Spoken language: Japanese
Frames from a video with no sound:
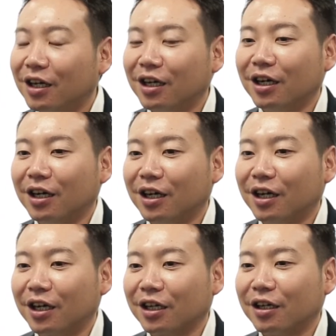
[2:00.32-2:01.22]

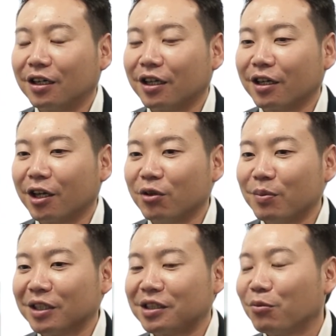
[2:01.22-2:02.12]
あ経験を
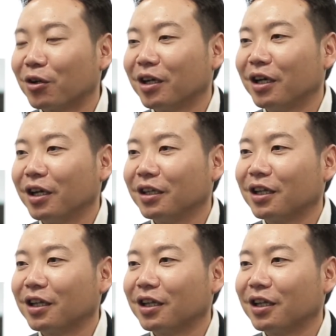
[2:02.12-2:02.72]
今してもらえ